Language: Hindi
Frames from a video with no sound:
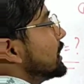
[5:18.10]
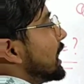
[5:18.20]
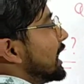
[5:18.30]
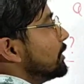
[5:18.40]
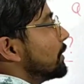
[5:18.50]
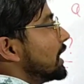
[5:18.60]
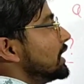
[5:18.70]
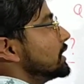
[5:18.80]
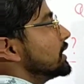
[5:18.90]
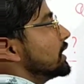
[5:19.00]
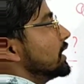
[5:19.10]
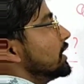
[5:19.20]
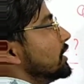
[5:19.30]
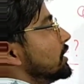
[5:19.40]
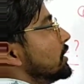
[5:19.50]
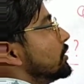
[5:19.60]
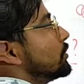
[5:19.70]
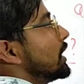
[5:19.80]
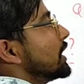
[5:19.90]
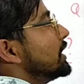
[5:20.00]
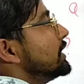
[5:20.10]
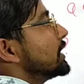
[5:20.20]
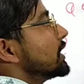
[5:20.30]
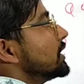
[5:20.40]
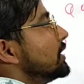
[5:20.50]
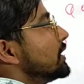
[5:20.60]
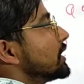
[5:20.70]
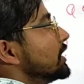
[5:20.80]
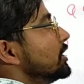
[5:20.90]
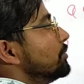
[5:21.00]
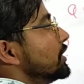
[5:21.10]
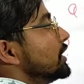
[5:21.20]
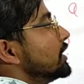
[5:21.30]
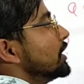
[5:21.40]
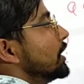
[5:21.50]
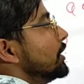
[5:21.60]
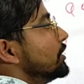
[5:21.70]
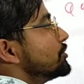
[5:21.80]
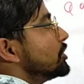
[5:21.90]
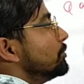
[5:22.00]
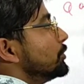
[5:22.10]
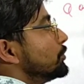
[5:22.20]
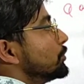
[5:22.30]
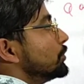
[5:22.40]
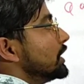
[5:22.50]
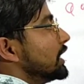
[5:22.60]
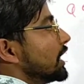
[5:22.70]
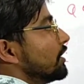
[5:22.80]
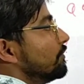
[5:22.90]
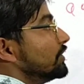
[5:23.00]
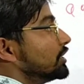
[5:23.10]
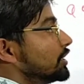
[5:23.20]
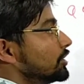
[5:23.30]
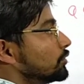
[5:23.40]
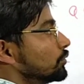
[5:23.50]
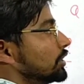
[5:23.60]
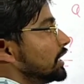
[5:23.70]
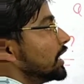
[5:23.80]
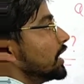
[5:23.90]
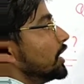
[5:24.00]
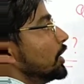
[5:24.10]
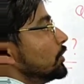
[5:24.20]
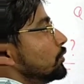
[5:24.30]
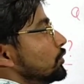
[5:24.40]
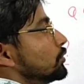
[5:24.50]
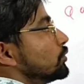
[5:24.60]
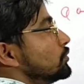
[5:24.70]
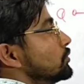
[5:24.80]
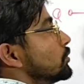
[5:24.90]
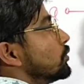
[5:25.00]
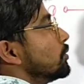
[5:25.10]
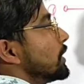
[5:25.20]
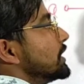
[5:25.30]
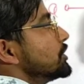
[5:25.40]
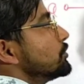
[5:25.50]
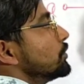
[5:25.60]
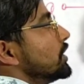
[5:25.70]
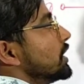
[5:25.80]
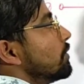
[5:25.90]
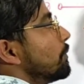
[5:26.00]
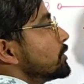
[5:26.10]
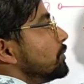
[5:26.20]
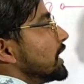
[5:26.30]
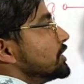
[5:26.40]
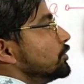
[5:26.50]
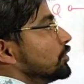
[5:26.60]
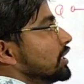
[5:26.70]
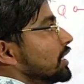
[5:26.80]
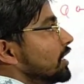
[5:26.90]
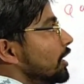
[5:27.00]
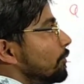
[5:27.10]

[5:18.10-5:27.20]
करंट आई मान लेते हैं तो अगर ये करंट कहीं भी डिस्ट्रीब्यूट होती है वितरित होती है तो ये दो, जो दोनों ब्रांचेज होती है ना आपस में कैसी होती हैं